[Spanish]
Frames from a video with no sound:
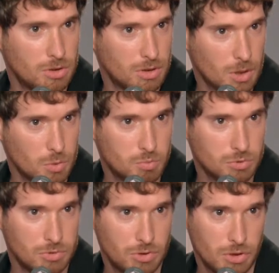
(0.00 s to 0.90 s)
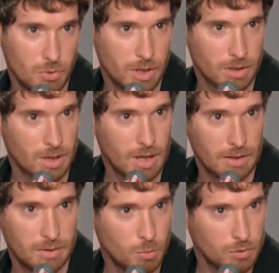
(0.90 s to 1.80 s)
en algún punto y bueno,
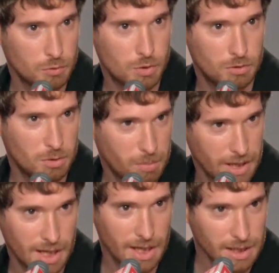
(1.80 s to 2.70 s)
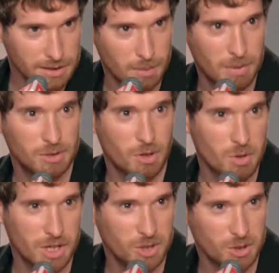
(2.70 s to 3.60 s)
hacemos esfuerzos para ir tapando
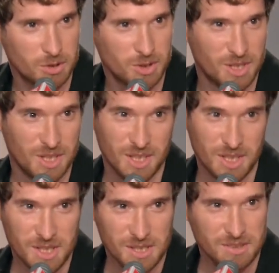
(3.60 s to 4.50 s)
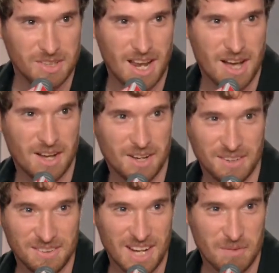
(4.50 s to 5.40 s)
agujeros de la,
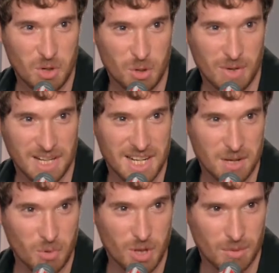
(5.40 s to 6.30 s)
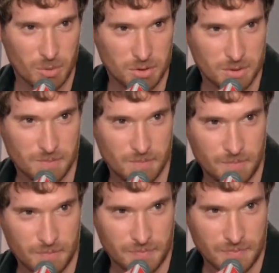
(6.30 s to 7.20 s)
mejor manera que podamos.
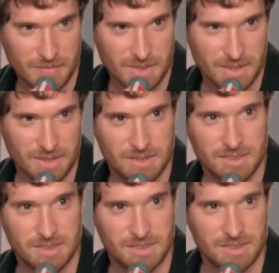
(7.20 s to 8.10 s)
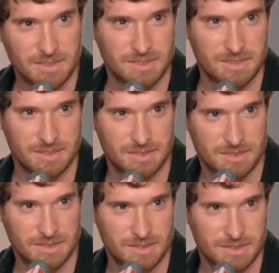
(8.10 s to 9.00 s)
Aunque el solfeo ha sido y sigue siendo
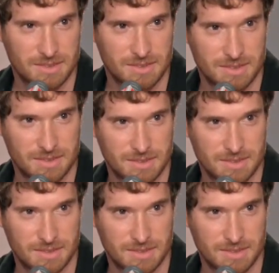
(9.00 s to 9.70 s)
una tortura para muchos